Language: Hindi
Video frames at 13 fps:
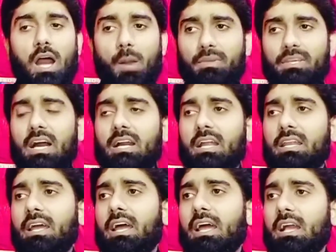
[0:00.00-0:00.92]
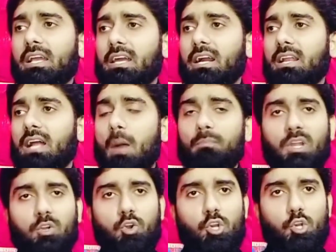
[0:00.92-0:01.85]
अब क्या करना है कि अगर
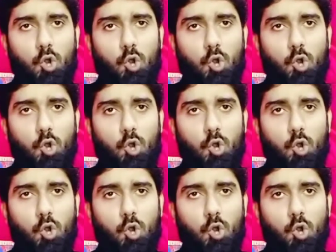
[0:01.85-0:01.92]
आपने कोई